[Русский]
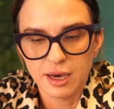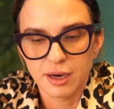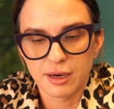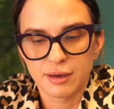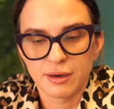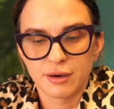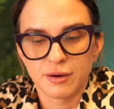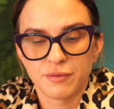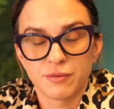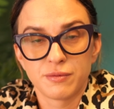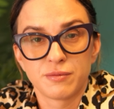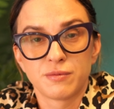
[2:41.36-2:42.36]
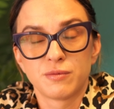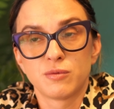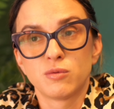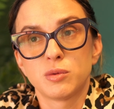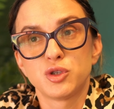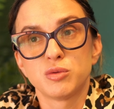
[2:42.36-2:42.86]
Э,
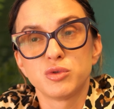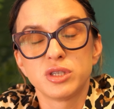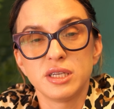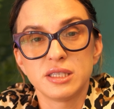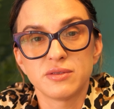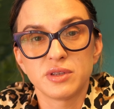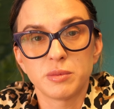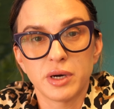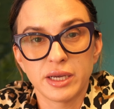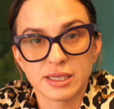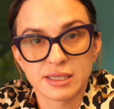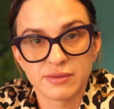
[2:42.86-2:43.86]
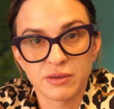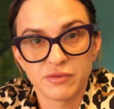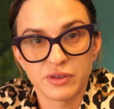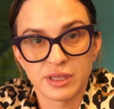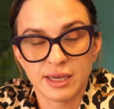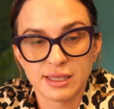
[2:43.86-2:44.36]
в общем, уделите внимание своим
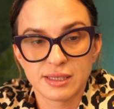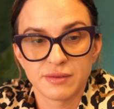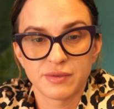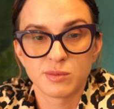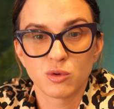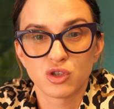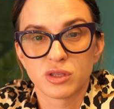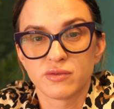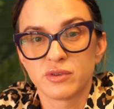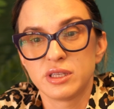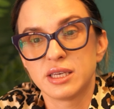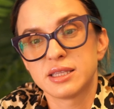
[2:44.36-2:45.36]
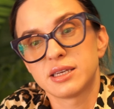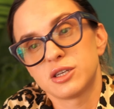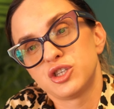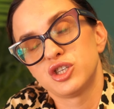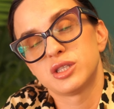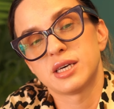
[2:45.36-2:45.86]
финансам, возможно, вы не
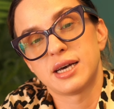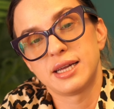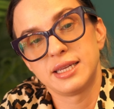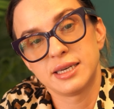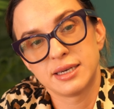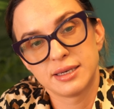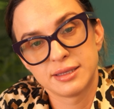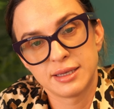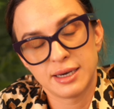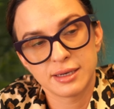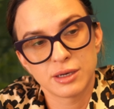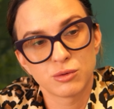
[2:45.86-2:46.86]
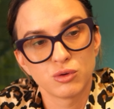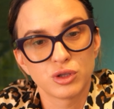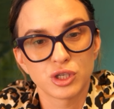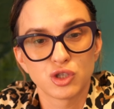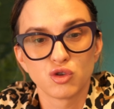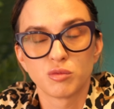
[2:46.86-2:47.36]
дорассчитали да,
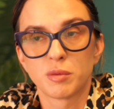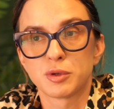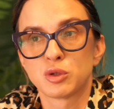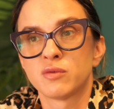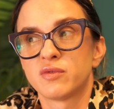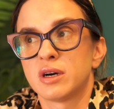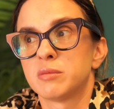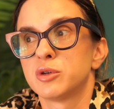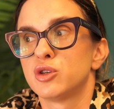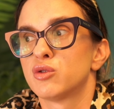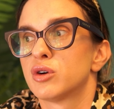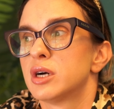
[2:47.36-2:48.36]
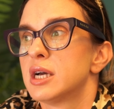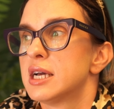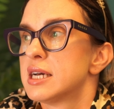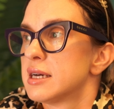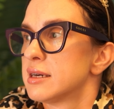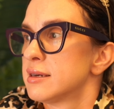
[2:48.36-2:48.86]
какую-то сумму, потом вам ее
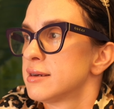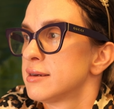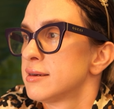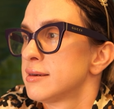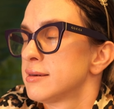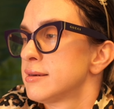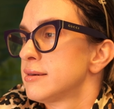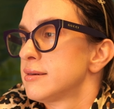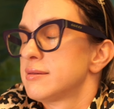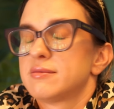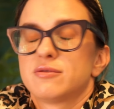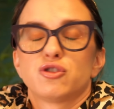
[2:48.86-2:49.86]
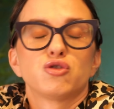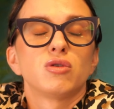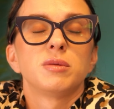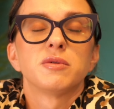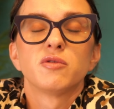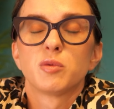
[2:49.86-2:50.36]
э,
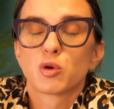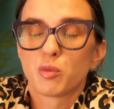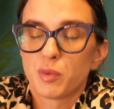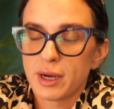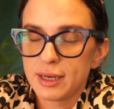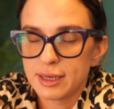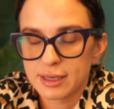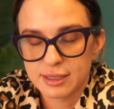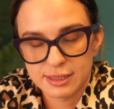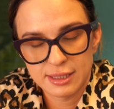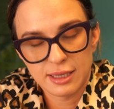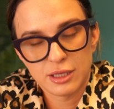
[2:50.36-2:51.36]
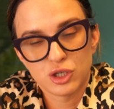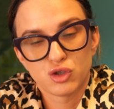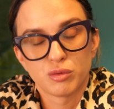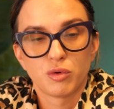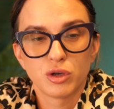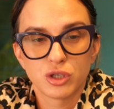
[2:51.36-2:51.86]
что-либо вы покупали, а оказалось,
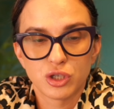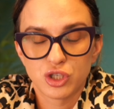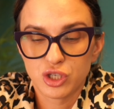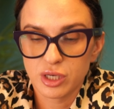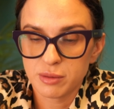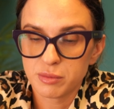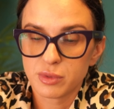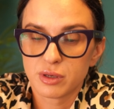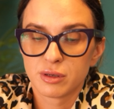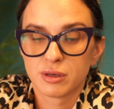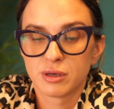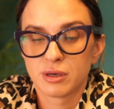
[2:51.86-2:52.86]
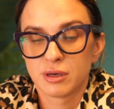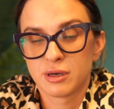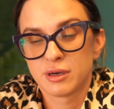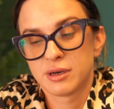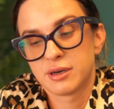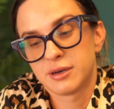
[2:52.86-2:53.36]
что больше, чем
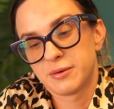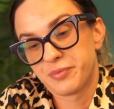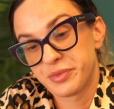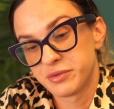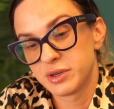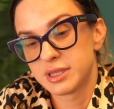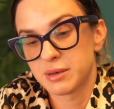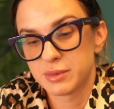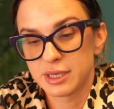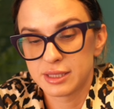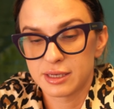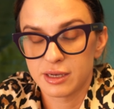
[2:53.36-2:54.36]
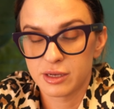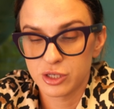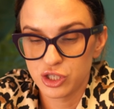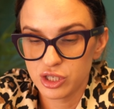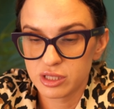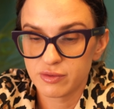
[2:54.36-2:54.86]
э, вы там на это
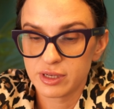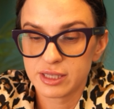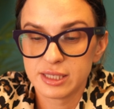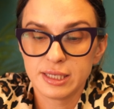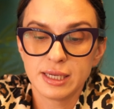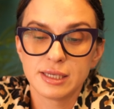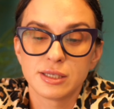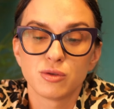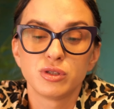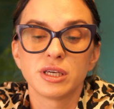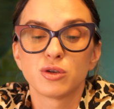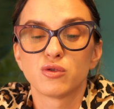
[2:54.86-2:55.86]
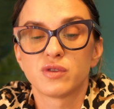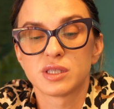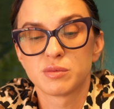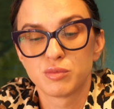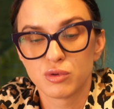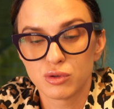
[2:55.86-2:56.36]
рассчитывали, надеялись, но деньги у
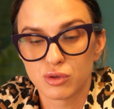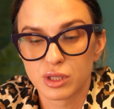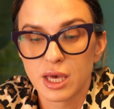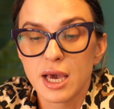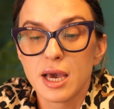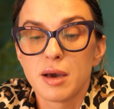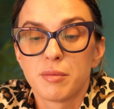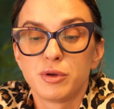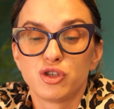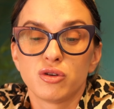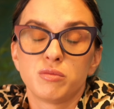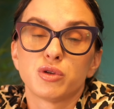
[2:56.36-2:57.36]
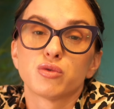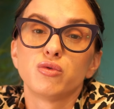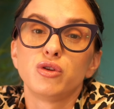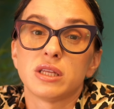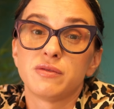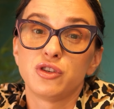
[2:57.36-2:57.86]
вас будут, причем
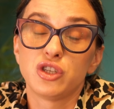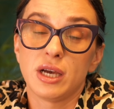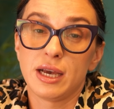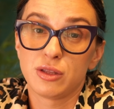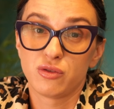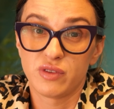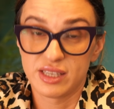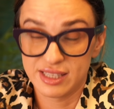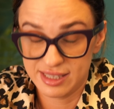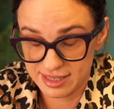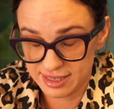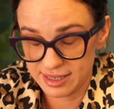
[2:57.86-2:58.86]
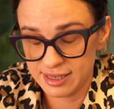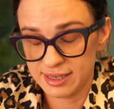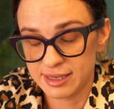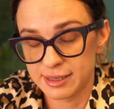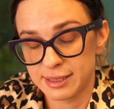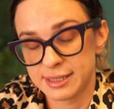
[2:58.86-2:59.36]
Меркурий отвечает у вас
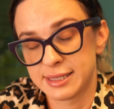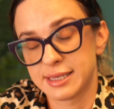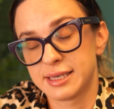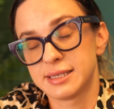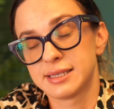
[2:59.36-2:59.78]
э, как раз-таки